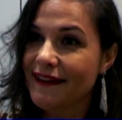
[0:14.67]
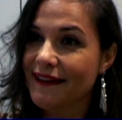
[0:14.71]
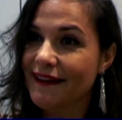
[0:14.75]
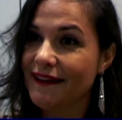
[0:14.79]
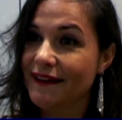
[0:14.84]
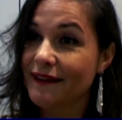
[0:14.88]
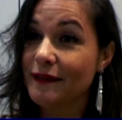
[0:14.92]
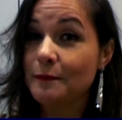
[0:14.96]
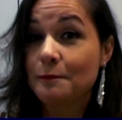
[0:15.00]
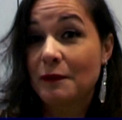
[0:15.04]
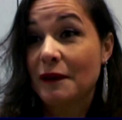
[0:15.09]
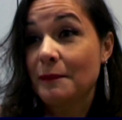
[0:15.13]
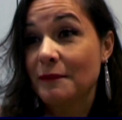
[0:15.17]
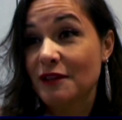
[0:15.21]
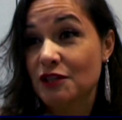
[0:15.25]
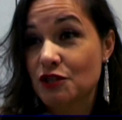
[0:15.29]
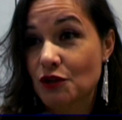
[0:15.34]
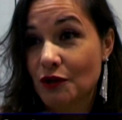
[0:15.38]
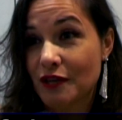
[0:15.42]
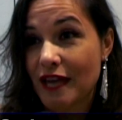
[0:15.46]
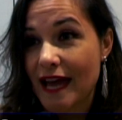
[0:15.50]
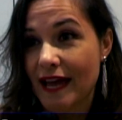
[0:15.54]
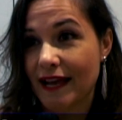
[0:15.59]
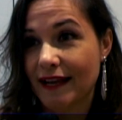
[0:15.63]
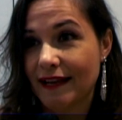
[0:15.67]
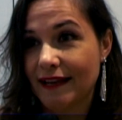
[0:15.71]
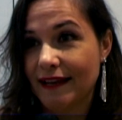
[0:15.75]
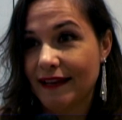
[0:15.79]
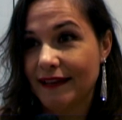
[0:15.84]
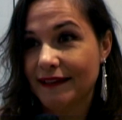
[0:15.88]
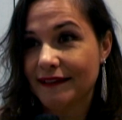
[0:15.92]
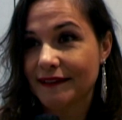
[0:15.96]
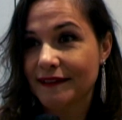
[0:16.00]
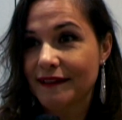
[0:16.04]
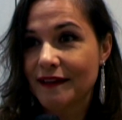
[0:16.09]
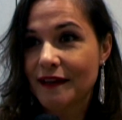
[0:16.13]
eh, i primi
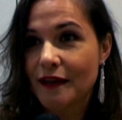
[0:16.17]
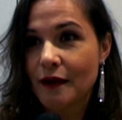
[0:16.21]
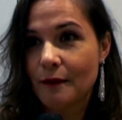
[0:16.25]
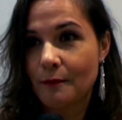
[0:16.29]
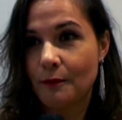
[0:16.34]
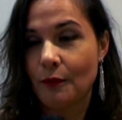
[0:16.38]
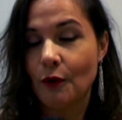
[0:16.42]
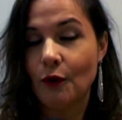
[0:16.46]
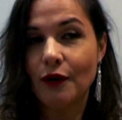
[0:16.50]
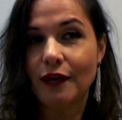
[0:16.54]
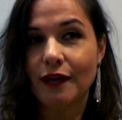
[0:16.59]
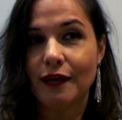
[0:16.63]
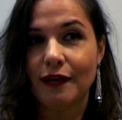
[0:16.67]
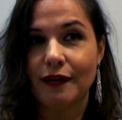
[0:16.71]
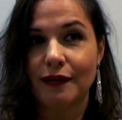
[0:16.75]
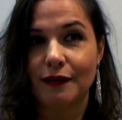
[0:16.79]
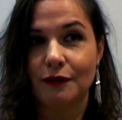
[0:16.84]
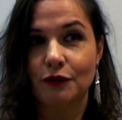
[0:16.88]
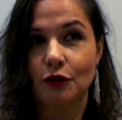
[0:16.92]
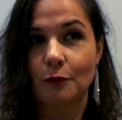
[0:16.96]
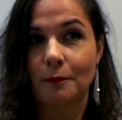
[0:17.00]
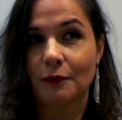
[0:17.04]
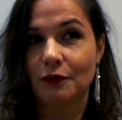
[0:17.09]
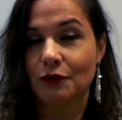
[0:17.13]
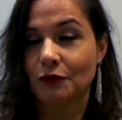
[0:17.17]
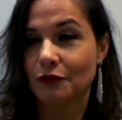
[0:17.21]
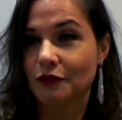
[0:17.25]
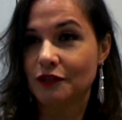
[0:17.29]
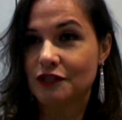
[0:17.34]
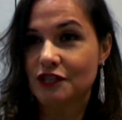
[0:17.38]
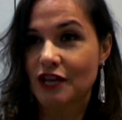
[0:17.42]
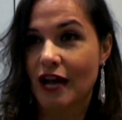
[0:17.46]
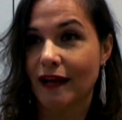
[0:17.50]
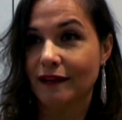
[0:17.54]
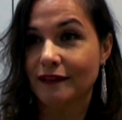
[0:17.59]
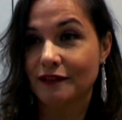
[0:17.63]
gioielli poi dopo
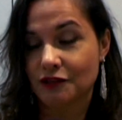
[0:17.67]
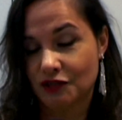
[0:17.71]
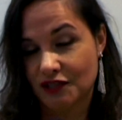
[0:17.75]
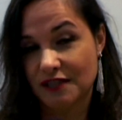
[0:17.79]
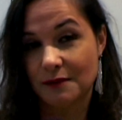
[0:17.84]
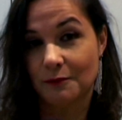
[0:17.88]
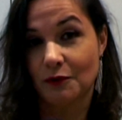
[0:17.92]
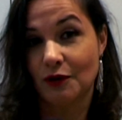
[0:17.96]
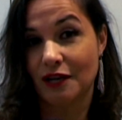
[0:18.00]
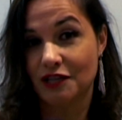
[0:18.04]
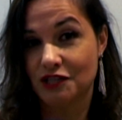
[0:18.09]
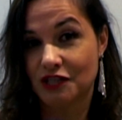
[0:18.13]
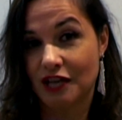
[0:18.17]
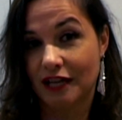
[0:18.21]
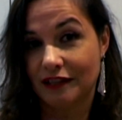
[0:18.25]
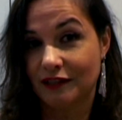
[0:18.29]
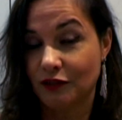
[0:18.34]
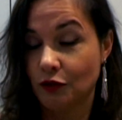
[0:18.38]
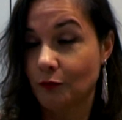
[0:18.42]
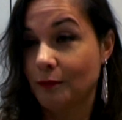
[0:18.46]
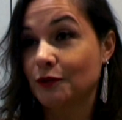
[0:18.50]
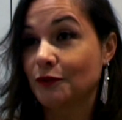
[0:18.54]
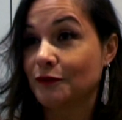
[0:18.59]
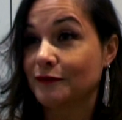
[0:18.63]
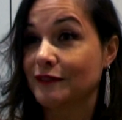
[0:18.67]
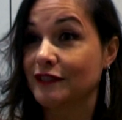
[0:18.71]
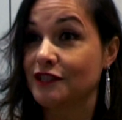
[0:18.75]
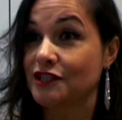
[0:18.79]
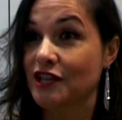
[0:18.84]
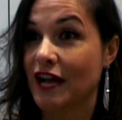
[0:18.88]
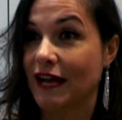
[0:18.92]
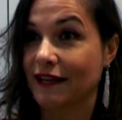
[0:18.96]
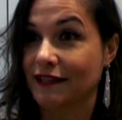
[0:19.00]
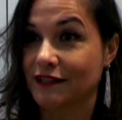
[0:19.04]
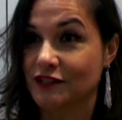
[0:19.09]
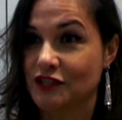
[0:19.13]
12 anni ci siamo lasciati, dopo
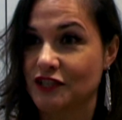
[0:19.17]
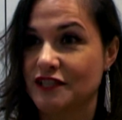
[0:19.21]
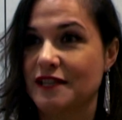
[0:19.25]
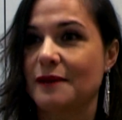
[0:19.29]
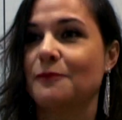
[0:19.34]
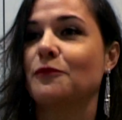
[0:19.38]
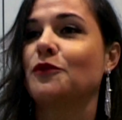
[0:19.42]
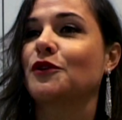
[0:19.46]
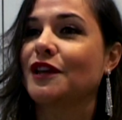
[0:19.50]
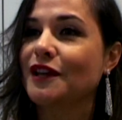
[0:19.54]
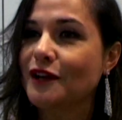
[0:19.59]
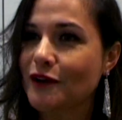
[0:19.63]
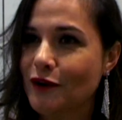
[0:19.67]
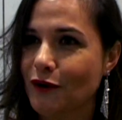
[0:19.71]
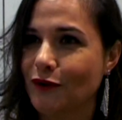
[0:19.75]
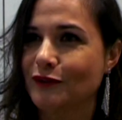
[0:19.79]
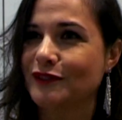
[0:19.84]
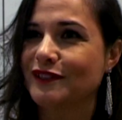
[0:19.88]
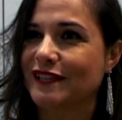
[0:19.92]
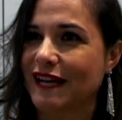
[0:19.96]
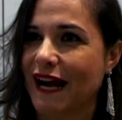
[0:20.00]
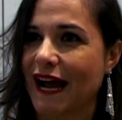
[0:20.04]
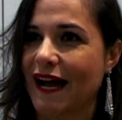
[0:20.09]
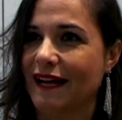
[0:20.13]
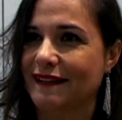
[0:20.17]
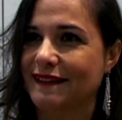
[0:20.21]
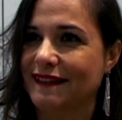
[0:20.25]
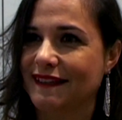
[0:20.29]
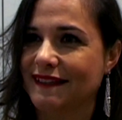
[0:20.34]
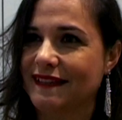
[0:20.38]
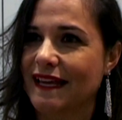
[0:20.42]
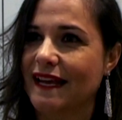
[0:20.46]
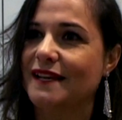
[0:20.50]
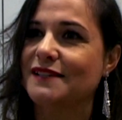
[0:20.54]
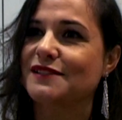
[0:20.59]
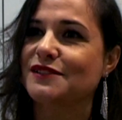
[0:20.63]
12 anni ci siamo
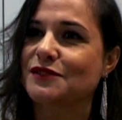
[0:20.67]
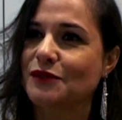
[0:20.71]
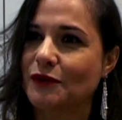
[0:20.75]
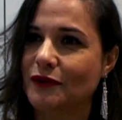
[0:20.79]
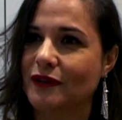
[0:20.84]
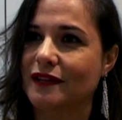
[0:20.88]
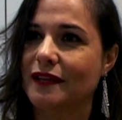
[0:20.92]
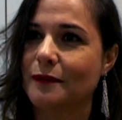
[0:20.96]
rincontrati, dalla storia